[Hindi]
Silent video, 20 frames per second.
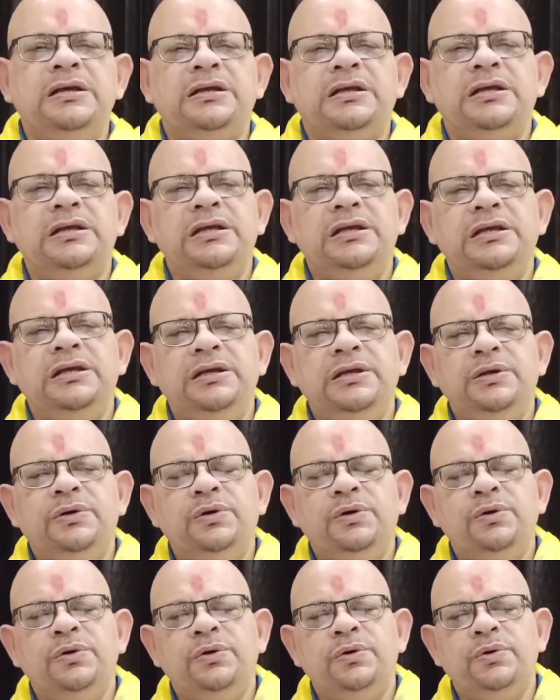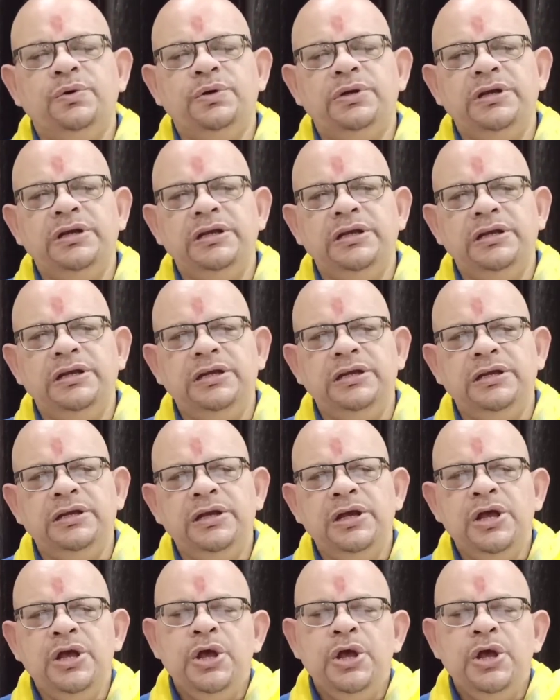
की होरी